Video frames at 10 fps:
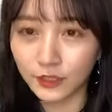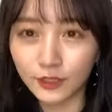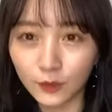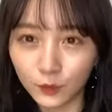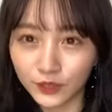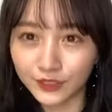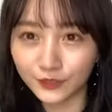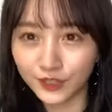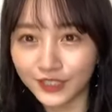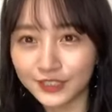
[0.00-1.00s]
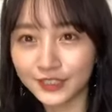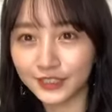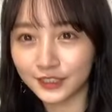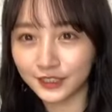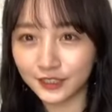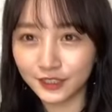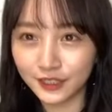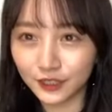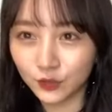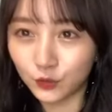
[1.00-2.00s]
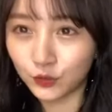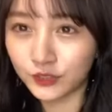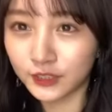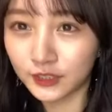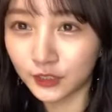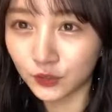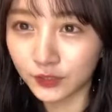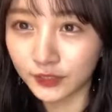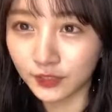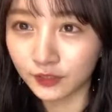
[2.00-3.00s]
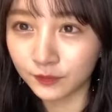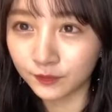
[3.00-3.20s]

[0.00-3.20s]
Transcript: 何でもいいのでぜひ送ってきてください